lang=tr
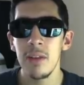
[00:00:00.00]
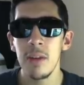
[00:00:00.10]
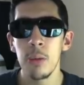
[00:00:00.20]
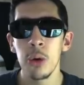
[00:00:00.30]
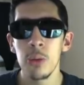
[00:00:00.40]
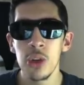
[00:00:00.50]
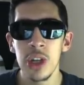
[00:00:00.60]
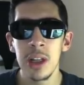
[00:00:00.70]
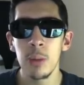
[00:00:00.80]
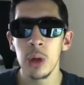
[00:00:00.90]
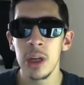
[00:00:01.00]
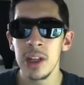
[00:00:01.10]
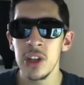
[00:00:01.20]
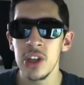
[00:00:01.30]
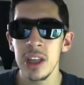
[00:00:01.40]
Ve bu oyun bu şekilde boka
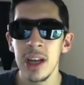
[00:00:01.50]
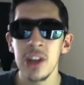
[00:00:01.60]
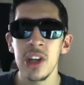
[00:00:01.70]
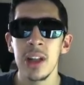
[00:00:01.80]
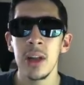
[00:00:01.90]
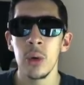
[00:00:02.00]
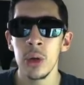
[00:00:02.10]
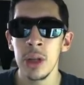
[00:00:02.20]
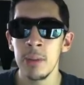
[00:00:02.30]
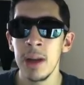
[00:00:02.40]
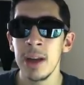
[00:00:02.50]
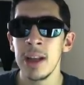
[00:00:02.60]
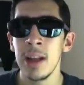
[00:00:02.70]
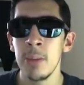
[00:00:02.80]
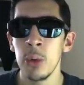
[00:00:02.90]
gidecek. Gerçekten oynanmayı hak
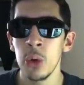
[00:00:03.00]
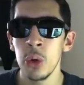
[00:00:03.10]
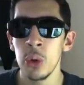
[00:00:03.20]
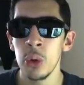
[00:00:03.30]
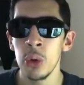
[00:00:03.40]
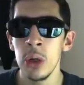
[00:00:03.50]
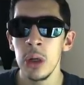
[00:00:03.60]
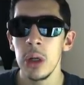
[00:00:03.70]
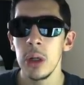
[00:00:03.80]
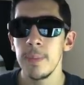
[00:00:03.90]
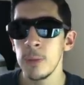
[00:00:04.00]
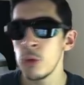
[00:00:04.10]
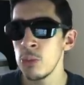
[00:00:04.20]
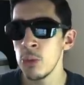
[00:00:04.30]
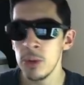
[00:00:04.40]
eden bir oyun olduğunu
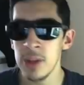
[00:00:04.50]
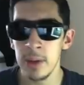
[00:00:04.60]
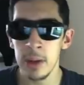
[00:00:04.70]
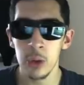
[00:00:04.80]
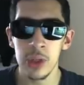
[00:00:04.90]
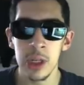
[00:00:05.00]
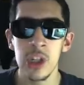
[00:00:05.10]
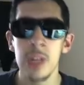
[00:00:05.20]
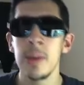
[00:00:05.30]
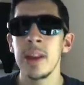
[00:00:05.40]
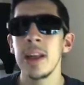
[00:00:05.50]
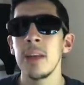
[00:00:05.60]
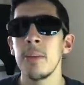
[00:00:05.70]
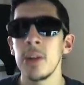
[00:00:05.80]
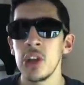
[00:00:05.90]
düşünmüyorum sevgili dostlar. Şimdi direkt
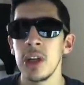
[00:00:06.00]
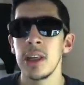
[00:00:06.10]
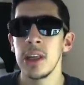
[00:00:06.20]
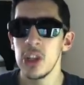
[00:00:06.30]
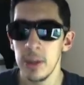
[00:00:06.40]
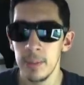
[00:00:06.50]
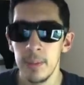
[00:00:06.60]
maça geçelim.